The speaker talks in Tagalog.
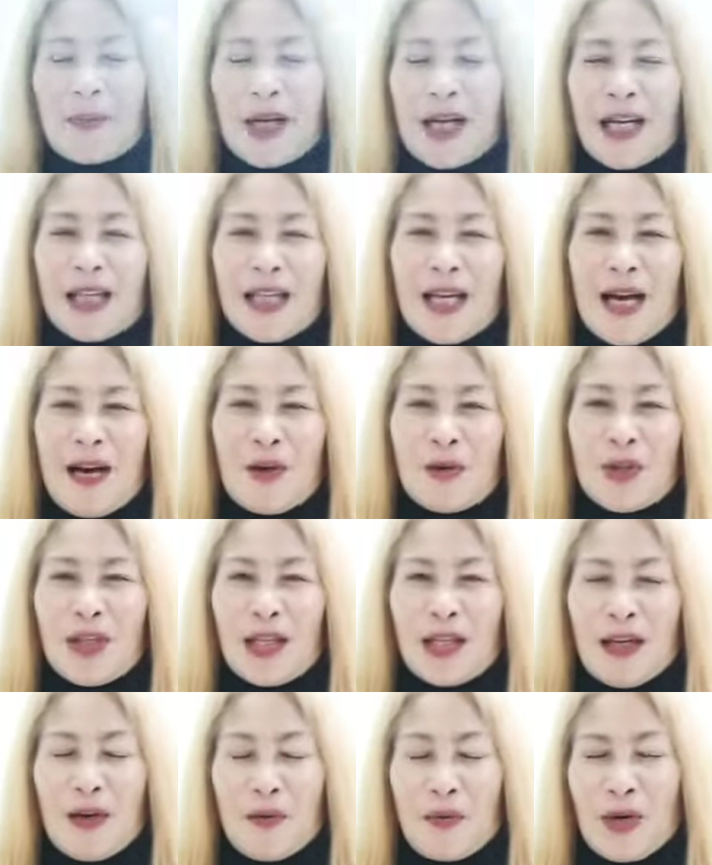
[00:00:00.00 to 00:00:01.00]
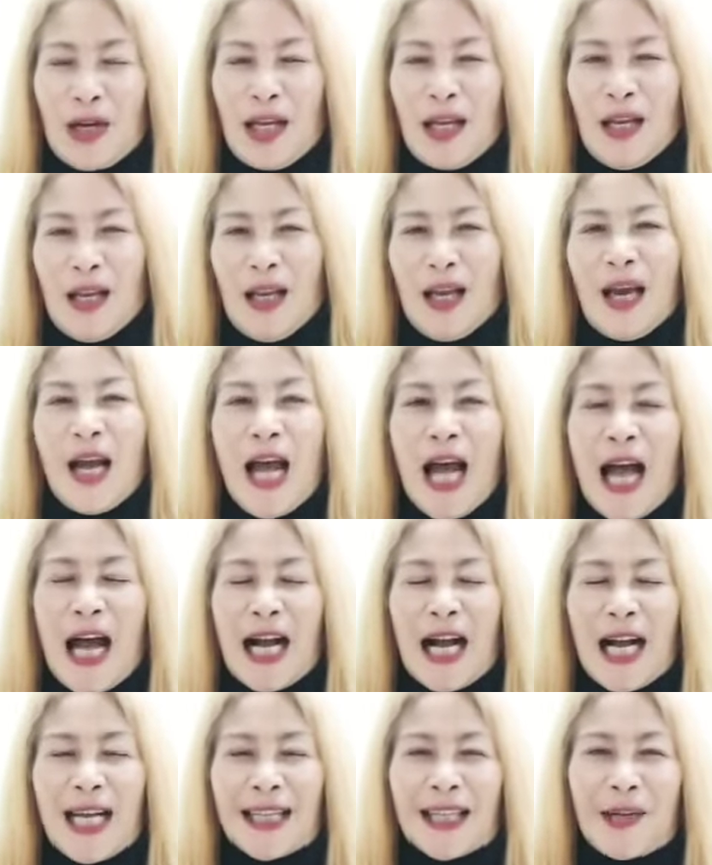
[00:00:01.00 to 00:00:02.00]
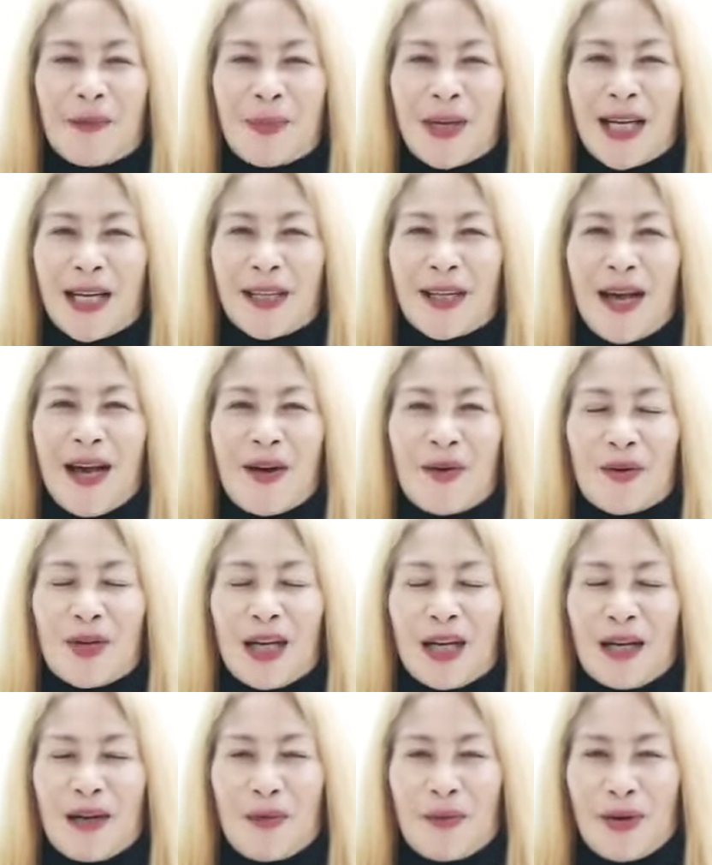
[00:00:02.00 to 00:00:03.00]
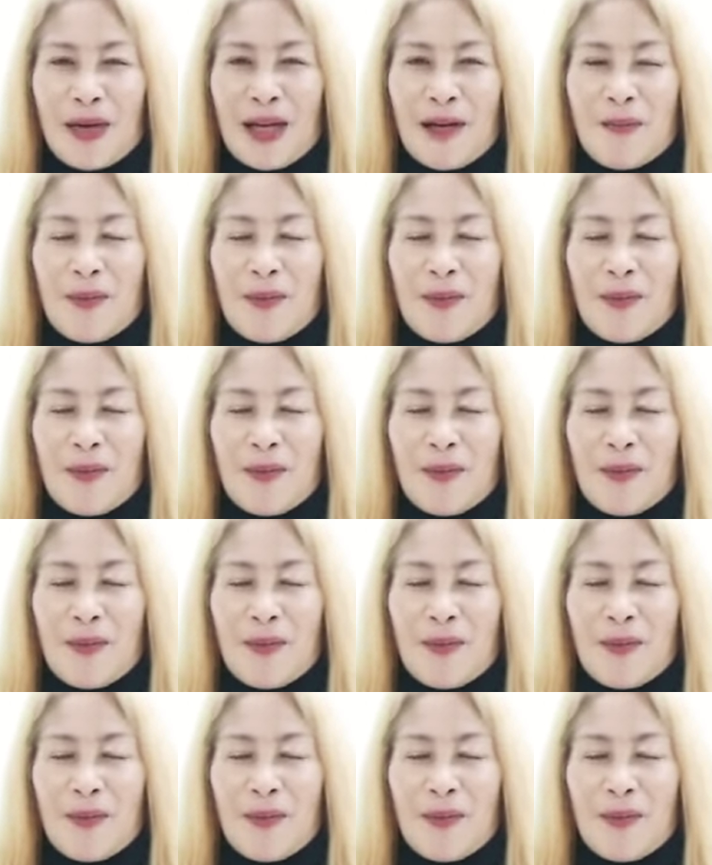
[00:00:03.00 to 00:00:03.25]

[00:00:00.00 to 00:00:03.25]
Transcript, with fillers: mga dahon ng laurel. Ang ating mga dahon ng laurel,